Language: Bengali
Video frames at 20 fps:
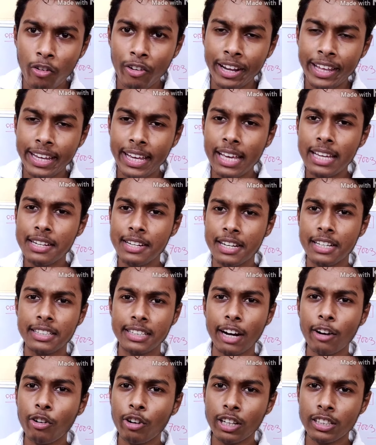অনেকেই
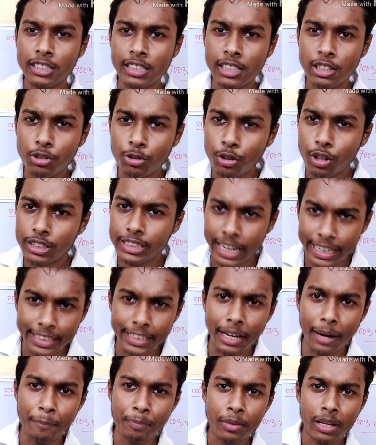ঠিকঠাক করে জিনিসগুলো
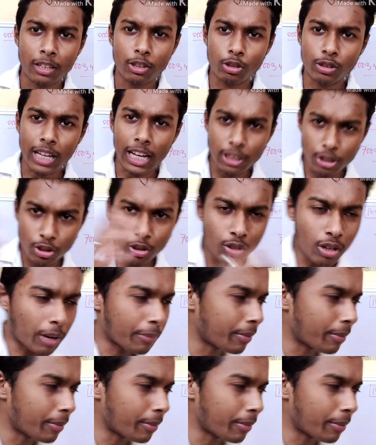জানি না তো তার জন্য